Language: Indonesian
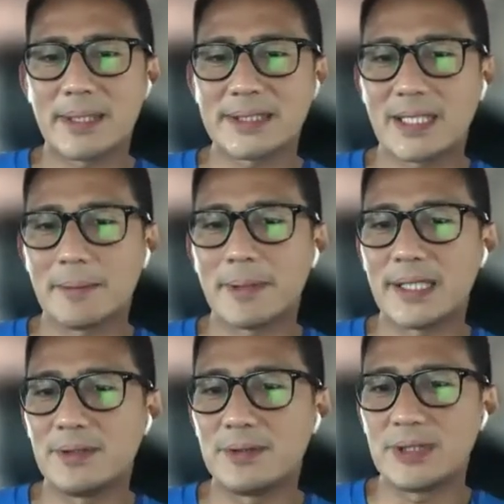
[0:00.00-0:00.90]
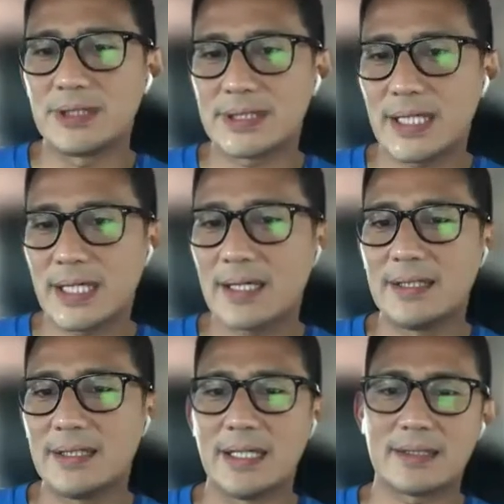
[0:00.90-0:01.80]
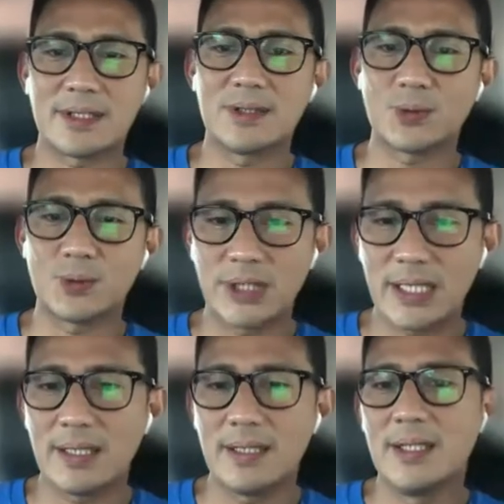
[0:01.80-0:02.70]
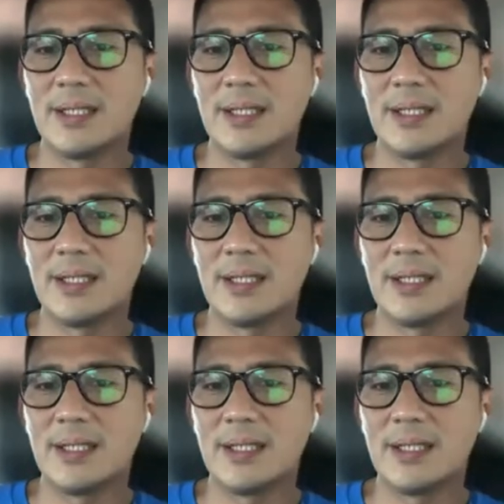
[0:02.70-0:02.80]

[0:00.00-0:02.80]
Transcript: masa depan Indonesia yang tentunya